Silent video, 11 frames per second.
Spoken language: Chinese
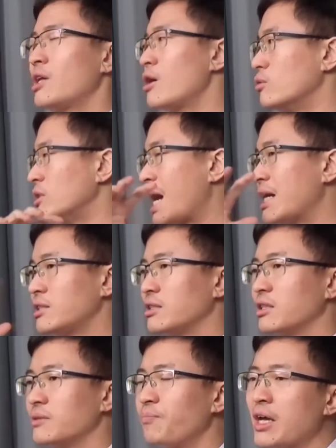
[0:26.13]
因为它有加
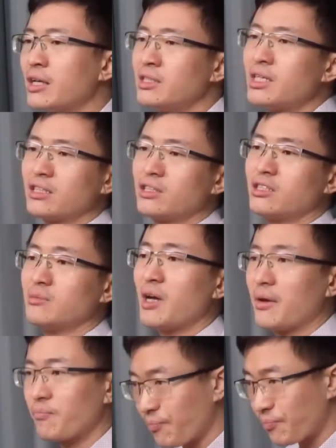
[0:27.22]
息跟降息嘛。